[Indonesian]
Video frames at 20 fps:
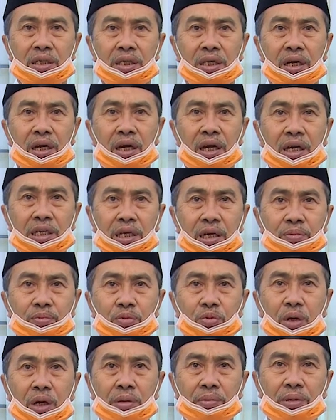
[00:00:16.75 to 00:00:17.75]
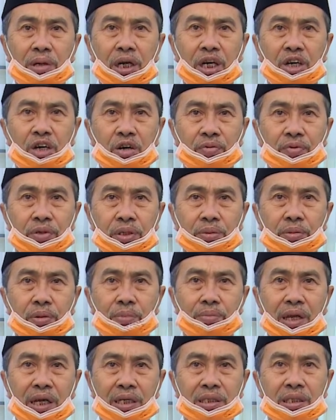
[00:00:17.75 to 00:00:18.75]
terhadap wabah COVID-19
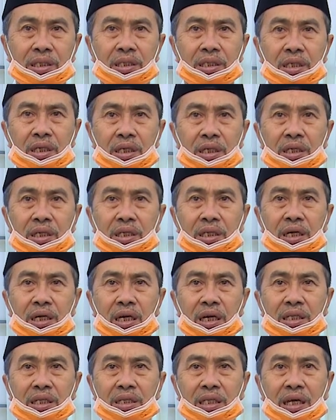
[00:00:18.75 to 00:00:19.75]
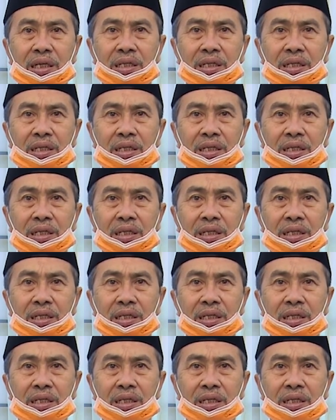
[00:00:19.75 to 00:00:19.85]
dengan